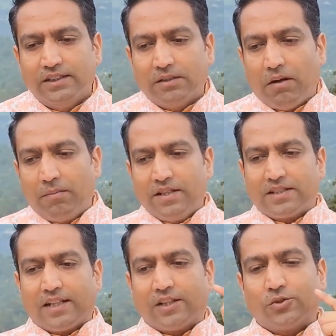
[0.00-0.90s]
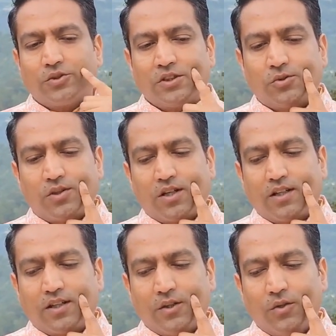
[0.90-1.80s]
जब आप ये ज़्यादा सोचना शुरू कर
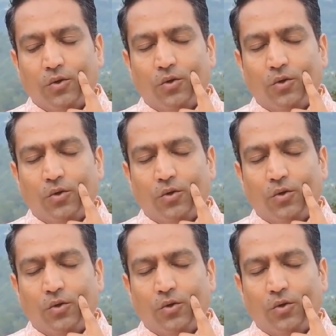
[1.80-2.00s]
देते हो